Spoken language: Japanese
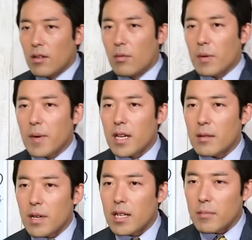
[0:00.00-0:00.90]
お見舞い
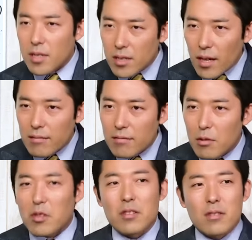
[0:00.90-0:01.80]
に参りました
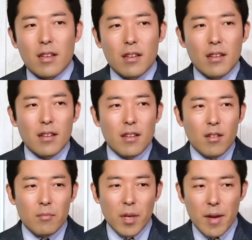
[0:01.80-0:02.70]
言ってですね
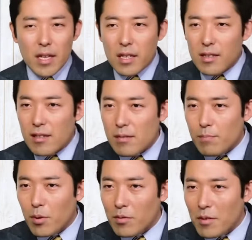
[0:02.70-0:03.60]
見舞い金です
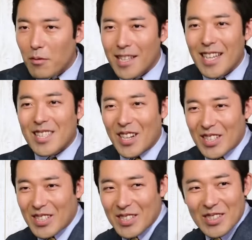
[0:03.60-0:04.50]
ボン渡すら
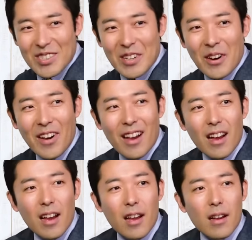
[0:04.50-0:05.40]
しいんですよ
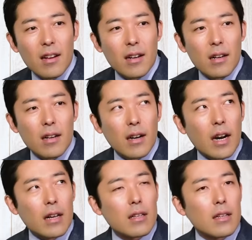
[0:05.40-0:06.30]

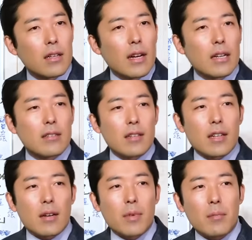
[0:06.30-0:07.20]
あ角
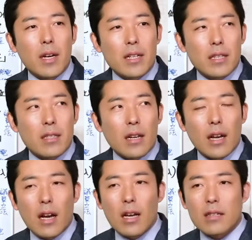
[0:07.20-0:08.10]
栄が見舞いに来た
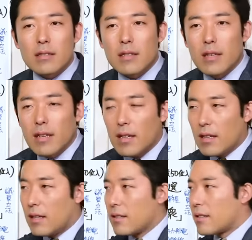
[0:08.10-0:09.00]
な
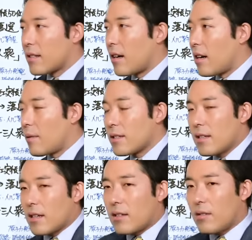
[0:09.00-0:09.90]
違う派閥
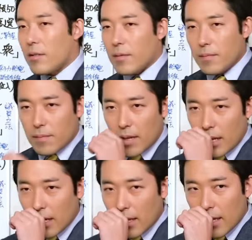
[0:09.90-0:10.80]
だけど
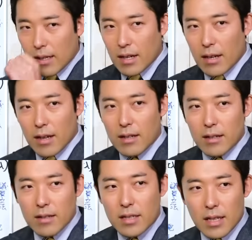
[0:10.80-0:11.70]
まあなんか
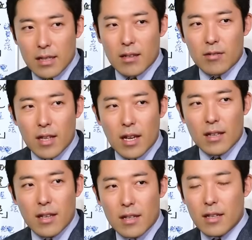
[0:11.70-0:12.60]
来たんだろう
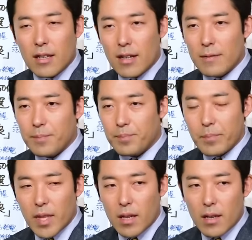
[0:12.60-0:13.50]
ななんかな
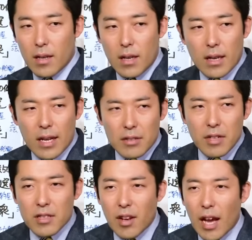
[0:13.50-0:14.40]

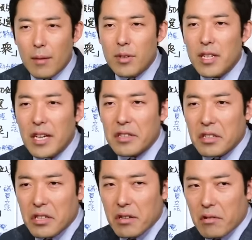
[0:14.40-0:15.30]
角栄ってのは羽振りがいいって
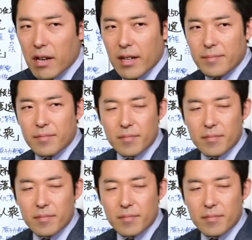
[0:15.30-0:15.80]
聞いてるから